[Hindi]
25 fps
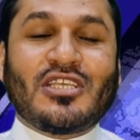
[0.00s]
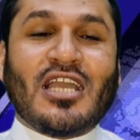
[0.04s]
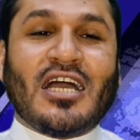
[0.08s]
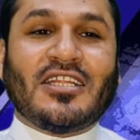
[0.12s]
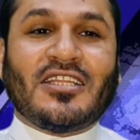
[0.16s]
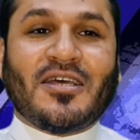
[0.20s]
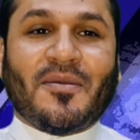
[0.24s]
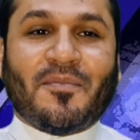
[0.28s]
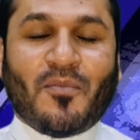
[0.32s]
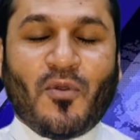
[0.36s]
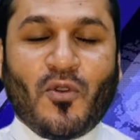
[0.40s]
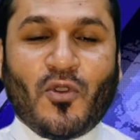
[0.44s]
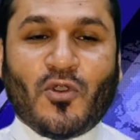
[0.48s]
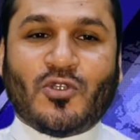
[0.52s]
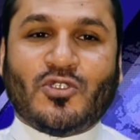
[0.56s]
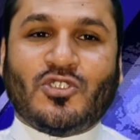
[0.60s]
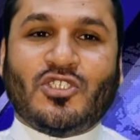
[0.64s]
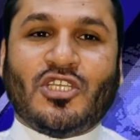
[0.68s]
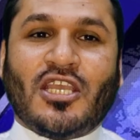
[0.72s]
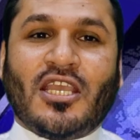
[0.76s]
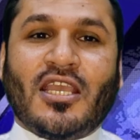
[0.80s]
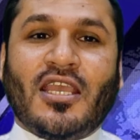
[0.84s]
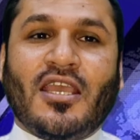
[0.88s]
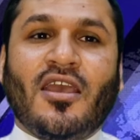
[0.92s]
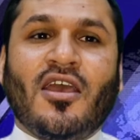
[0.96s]
ज़्यादा बोझ
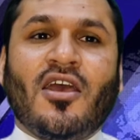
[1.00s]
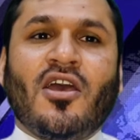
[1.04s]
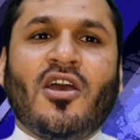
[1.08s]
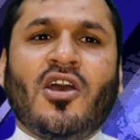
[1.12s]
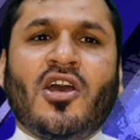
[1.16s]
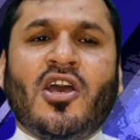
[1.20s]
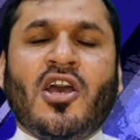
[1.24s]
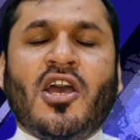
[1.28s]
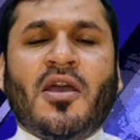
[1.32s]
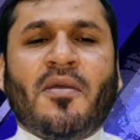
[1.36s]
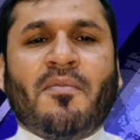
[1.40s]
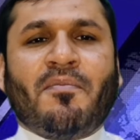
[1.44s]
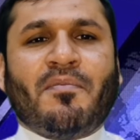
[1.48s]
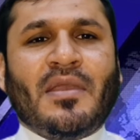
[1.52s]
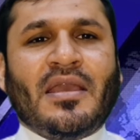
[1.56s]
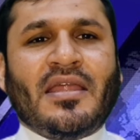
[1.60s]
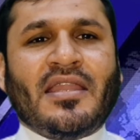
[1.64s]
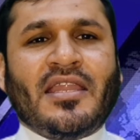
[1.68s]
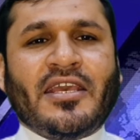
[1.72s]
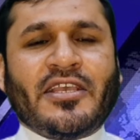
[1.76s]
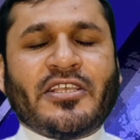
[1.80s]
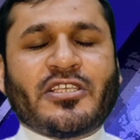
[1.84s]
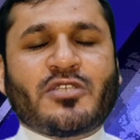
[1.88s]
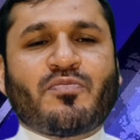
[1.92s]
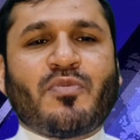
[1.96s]
है
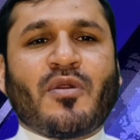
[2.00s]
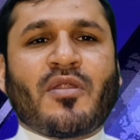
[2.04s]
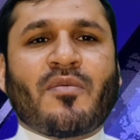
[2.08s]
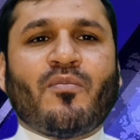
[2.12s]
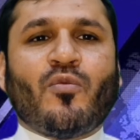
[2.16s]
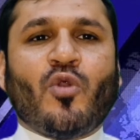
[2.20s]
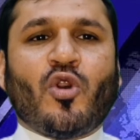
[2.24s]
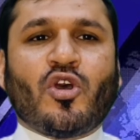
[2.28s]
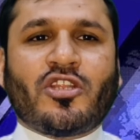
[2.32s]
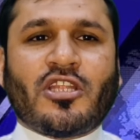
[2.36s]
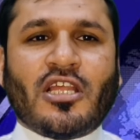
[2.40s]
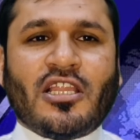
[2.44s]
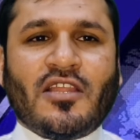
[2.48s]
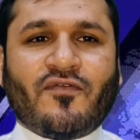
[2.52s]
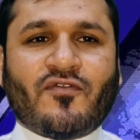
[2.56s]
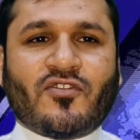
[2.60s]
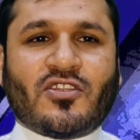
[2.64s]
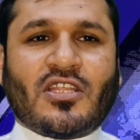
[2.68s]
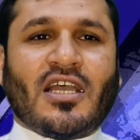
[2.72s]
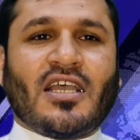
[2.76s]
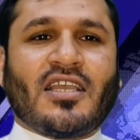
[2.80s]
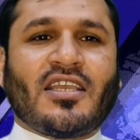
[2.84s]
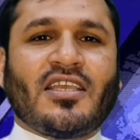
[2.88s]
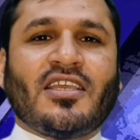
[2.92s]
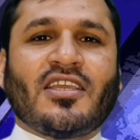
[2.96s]
मैंने इस पर मुख्तलिफ
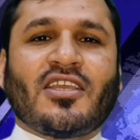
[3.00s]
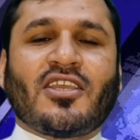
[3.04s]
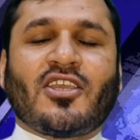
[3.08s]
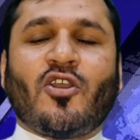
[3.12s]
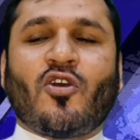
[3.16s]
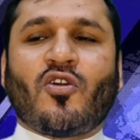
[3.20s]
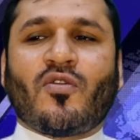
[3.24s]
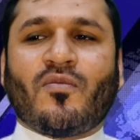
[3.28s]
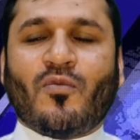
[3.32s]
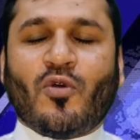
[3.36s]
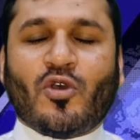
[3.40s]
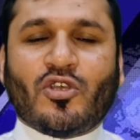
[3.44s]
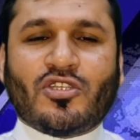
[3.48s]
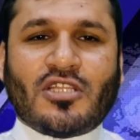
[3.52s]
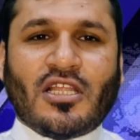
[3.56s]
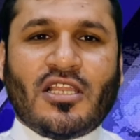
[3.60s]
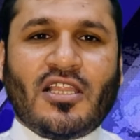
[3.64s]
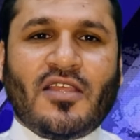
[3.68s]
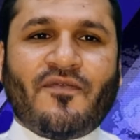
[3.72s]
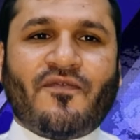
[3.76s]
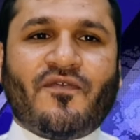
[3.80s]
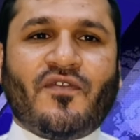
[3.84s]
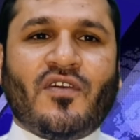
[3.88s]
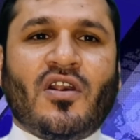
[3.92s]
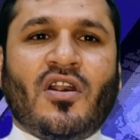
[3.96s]
तहकीक और
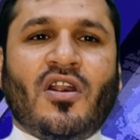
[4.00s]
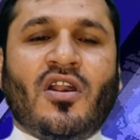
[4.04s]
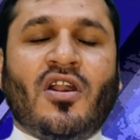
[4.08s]
मुख्तलिफ